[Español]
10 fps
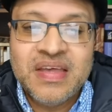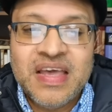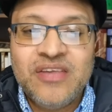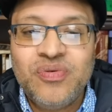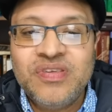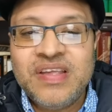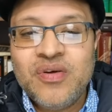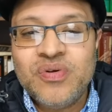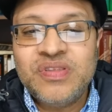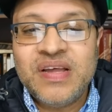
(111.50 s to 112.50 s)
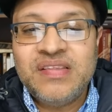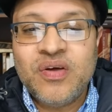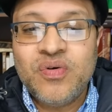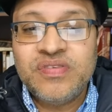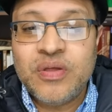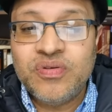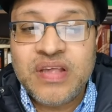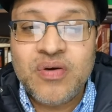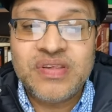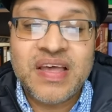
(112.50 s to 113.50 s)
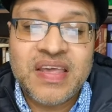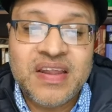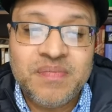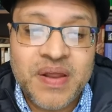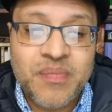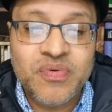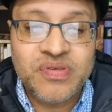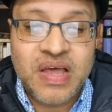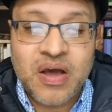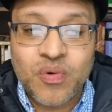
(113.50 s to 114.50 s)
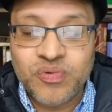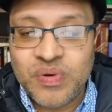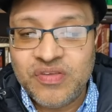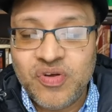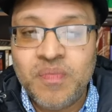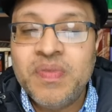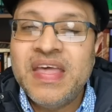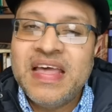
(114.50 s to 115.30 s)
Esto es en contraste con los saduceos, a quienes veremos a continuación.